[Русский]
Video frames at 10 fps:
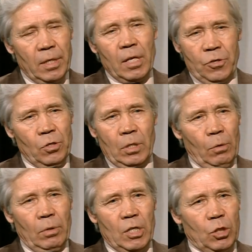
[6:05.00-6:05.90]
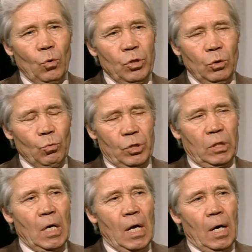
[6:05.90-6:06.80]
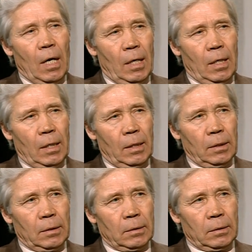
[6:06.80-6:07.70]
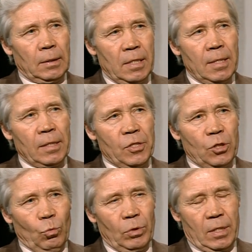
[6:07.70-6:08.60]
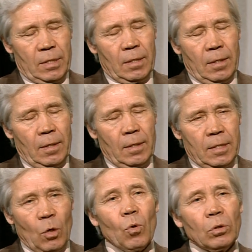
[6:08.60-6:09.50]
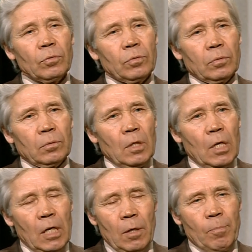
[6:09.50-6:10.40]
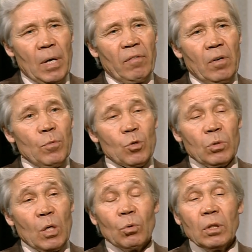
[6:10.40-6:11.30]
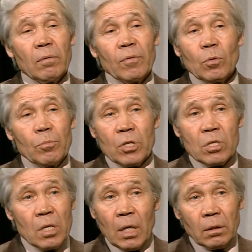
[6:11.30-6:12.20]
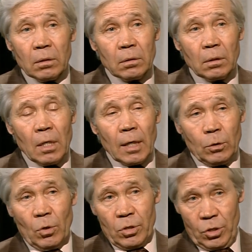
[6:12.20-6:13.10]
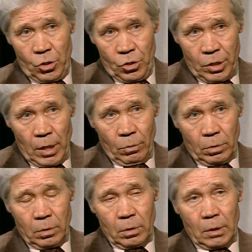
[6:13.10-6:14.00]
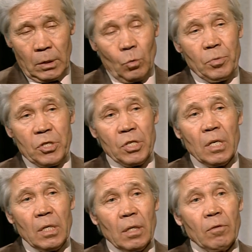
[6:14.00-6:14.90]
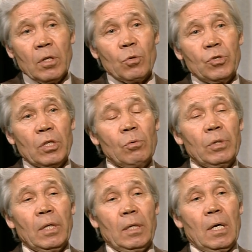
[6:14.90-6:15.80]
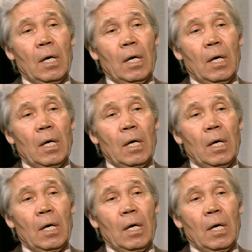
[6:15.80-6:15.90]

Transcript: Я считаю, да, что он не нужен. А, достаточно у нас э, законов и права международного в том числе, которые защищают э, убеждения верующих людей